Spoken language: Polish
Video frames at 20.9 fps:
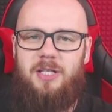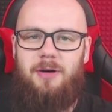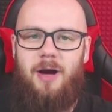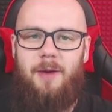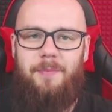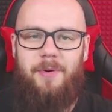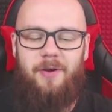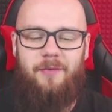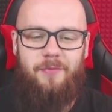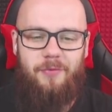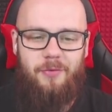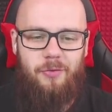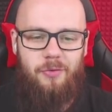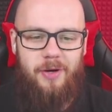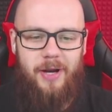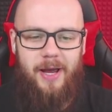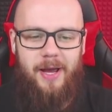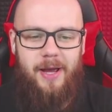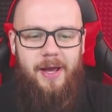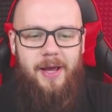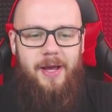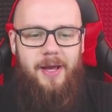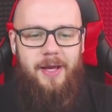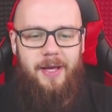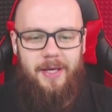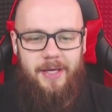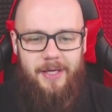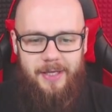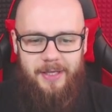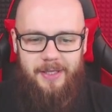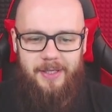łapek w górę
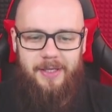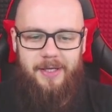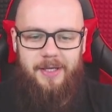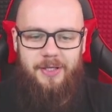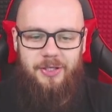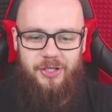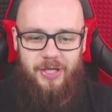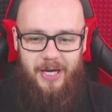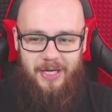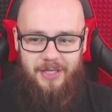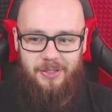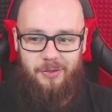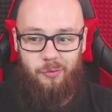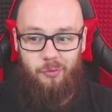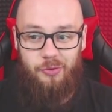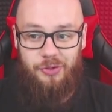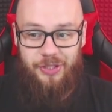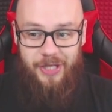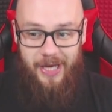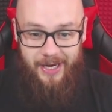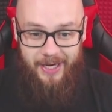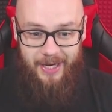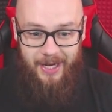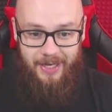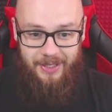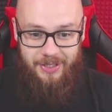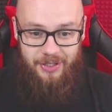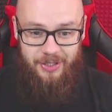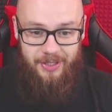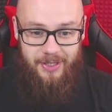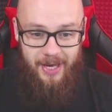i czas
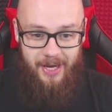uciekać,